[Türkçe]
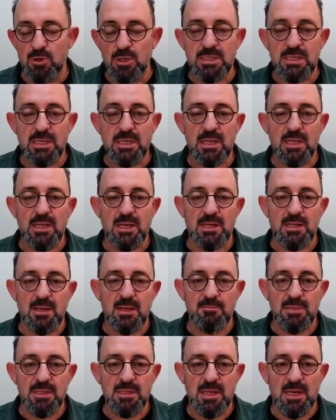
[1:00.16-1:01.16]
o
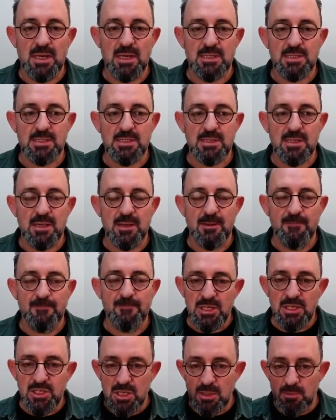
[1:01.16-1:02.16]
yeteneklerden bir tanesi de
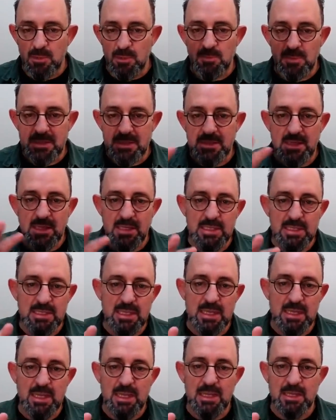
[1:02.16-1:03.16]
yaşamımızdaki
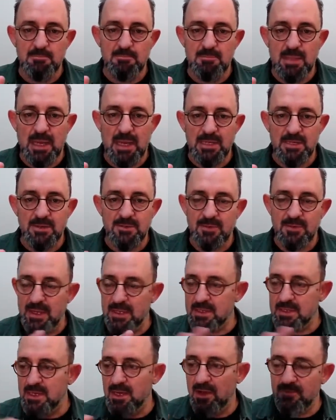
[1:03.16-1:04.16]
deneyimler ve
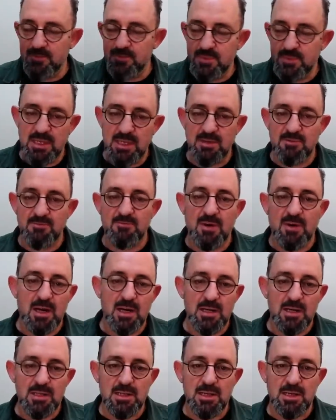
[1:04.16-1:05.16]
etrafımızdaki
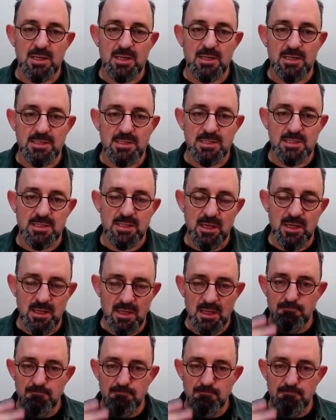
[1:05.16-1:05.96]
varlıklar arasında